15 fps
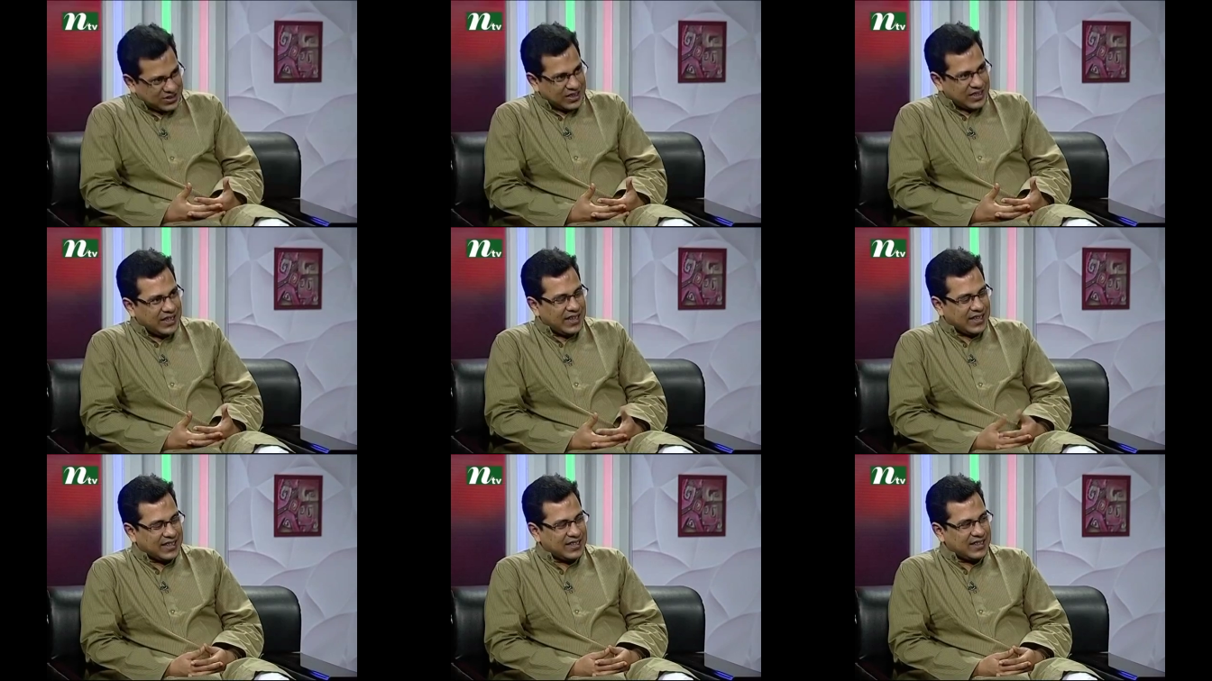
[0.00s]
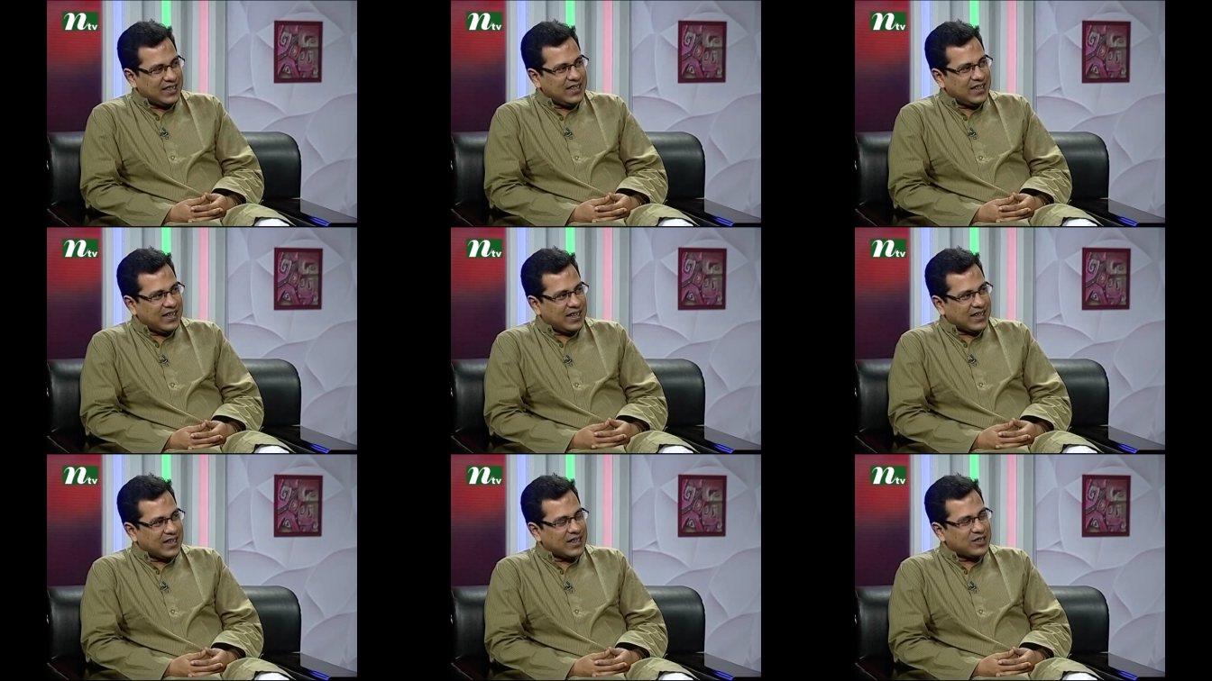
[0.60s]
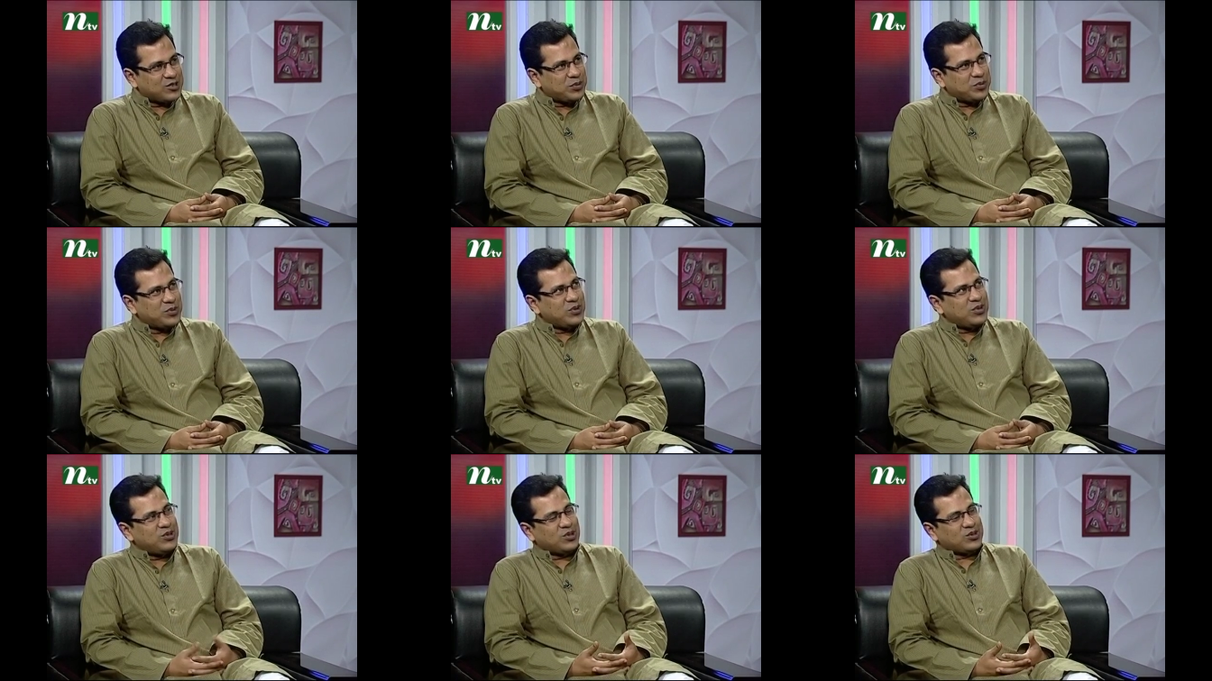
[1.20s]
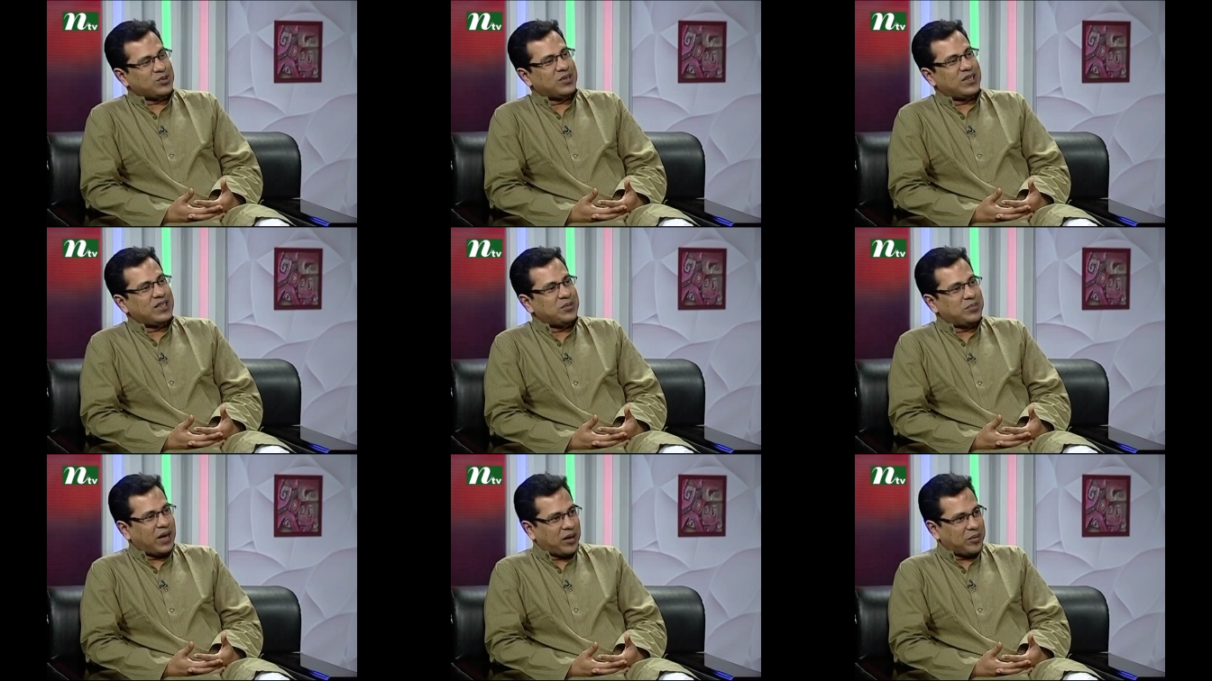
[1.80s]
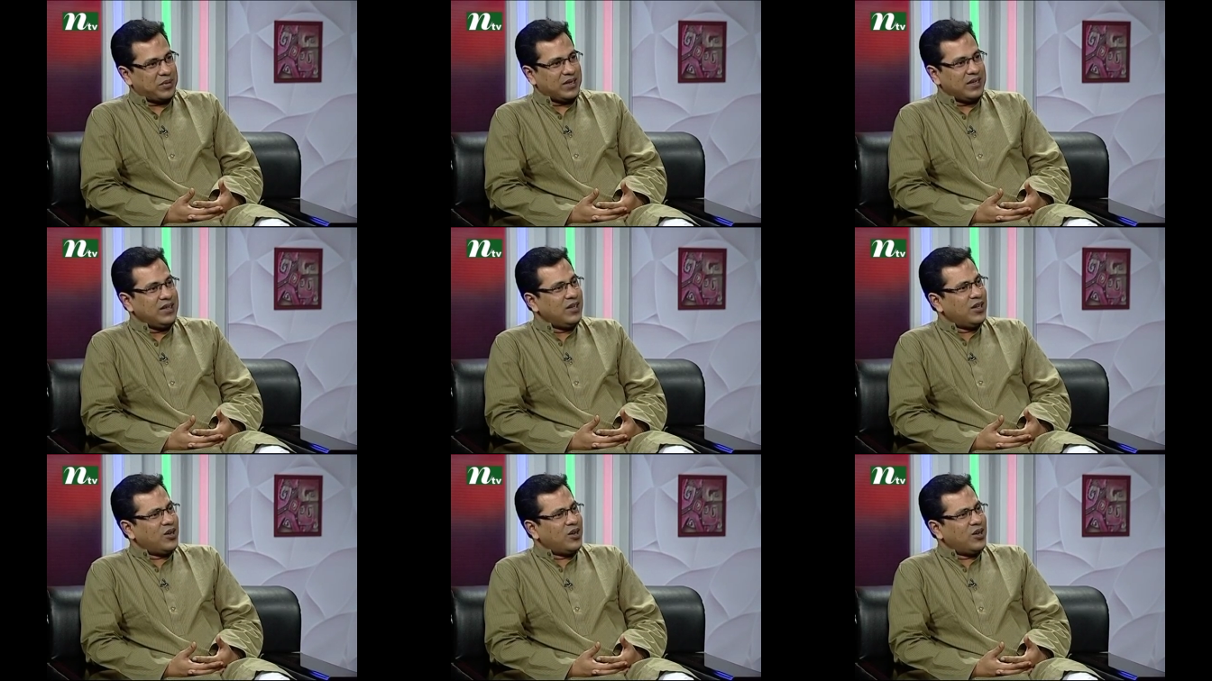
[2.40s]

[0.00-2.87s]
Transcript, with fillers: যেই লেখেন লেখার সময় উনি যতখানি ভাবেন